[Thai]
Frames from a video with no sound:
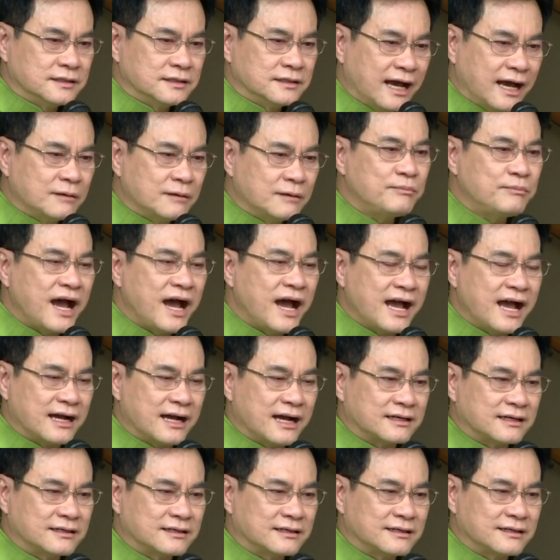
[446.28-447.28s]
ทั้งภาค
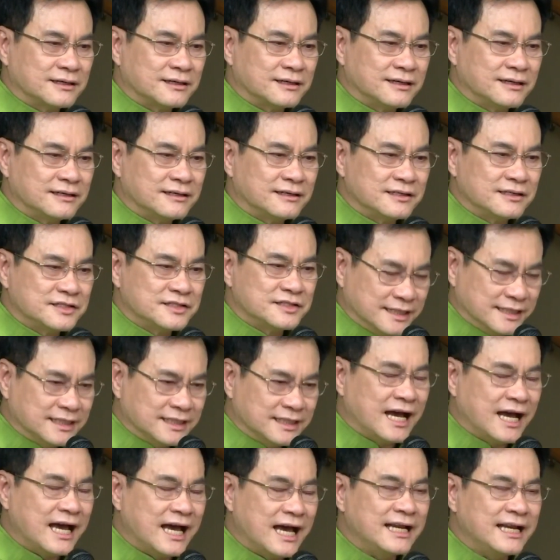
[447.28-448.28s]
สิน
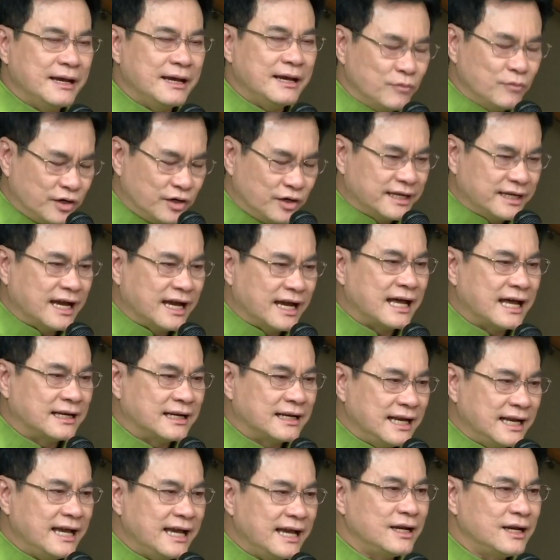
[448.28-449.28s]
ค้าและบริการ
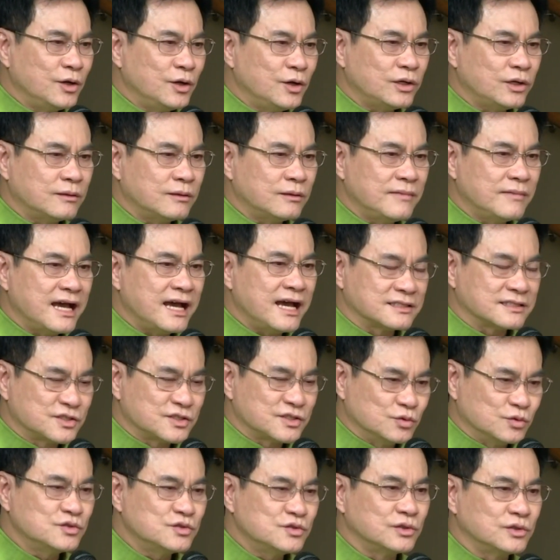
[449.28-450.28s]
และลดมาก
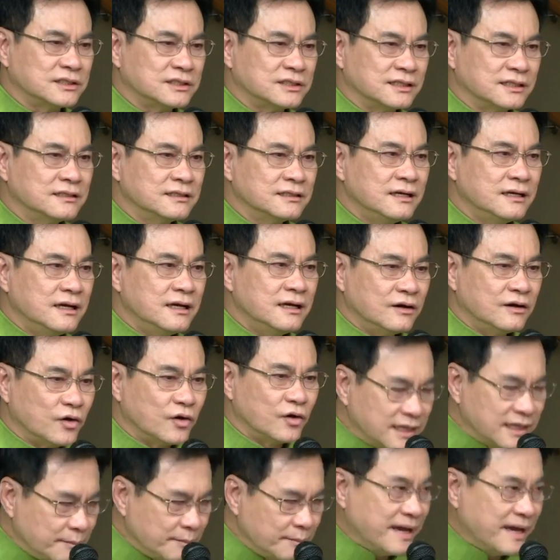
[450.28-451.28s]
สูงสุดถึง
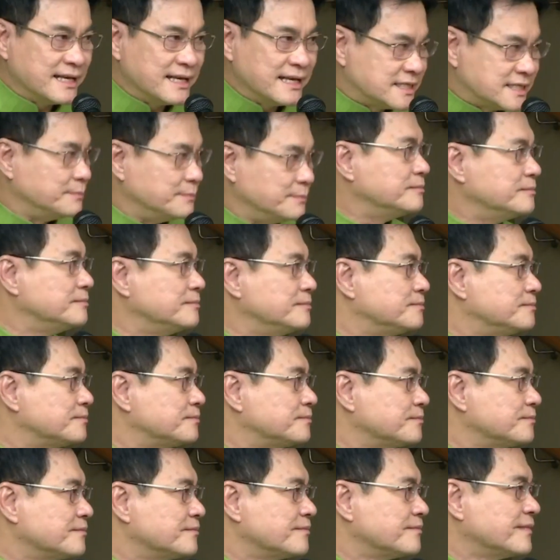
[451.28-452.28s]
ร้อยละแปดสิบ
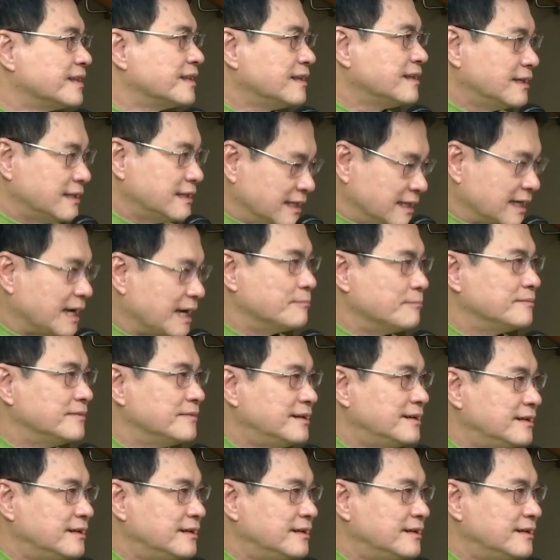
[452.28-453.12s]
นะครับ